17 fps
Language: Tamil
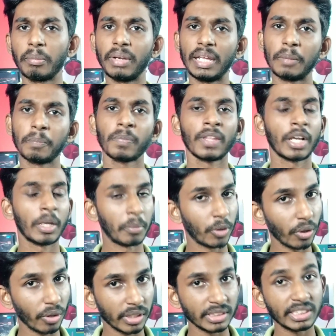இப்படி
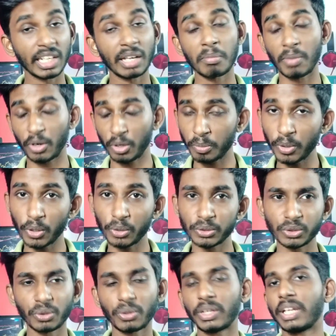கிரிப்டோ கரன்சிக்கு
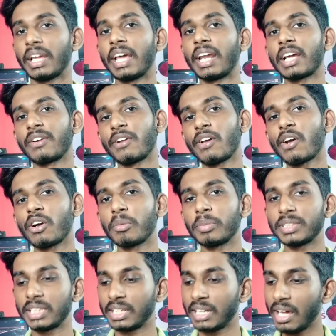மறுபடியும் ஸோ ஏற்கனவே அவங்க
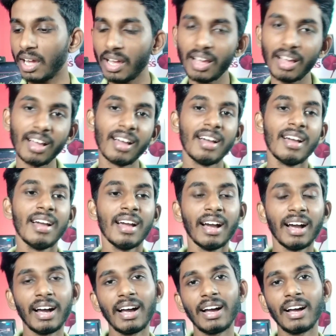பார்த்தீங்கன்னா
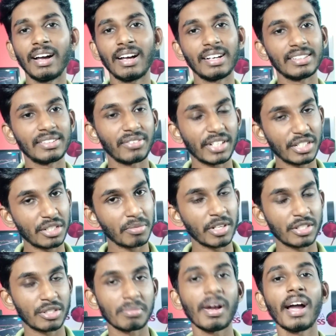வருஷம்
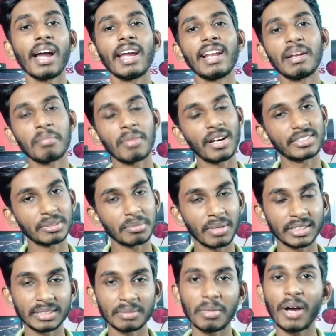வருஷமா இல்லை மாசம்
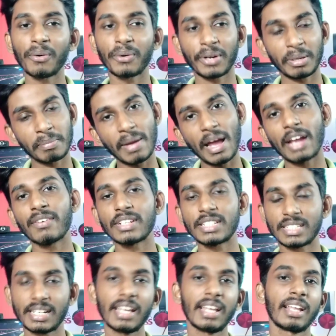மாசமா ஒரு ஒரு பேன்
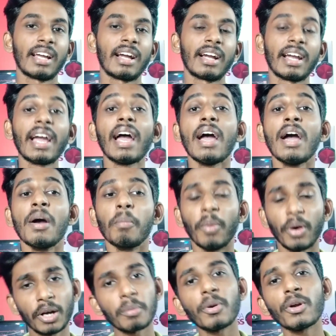வச்சுட்டே இருக்காங்க
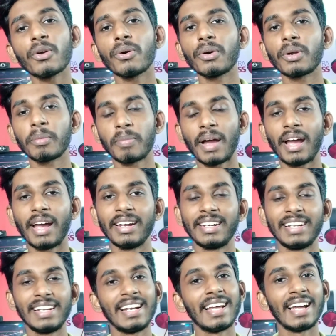மறுபடியும் ஒரு
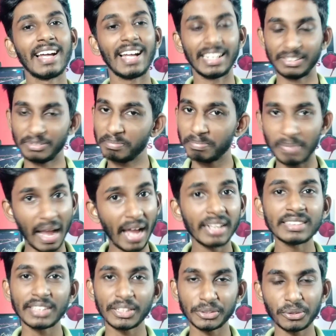பேன் இல்லை அது
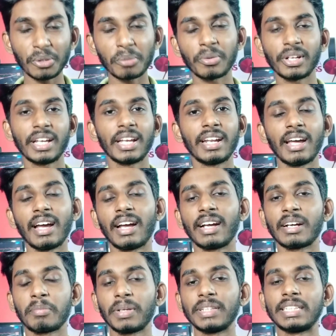பேன் தான் சொல்ல முடியும் ஏன்னா
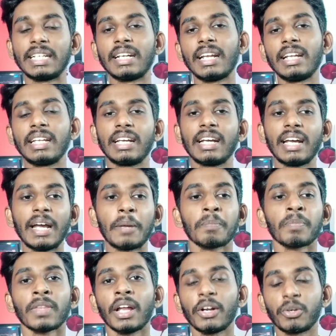அங்கே பார்த்தீங்கன்னா
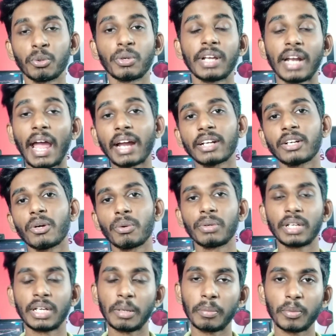நீங்கள் டு கிராக்
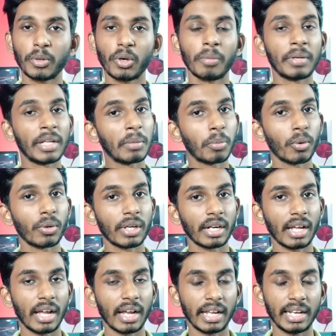டவுன் கிரிப்டோ அப்படின்னு
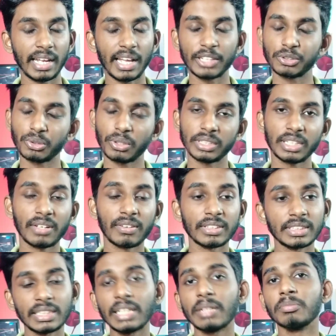போட்டிருக்காங்க இல்லையா ஸோ
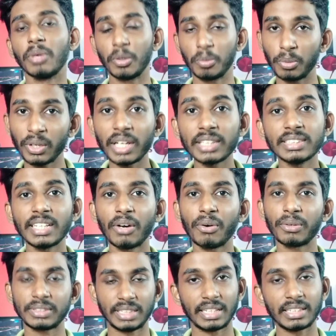அதில் வந்து மறுபடியும்
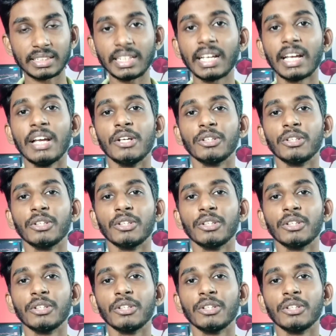அதுதான் ஒரு தெரிது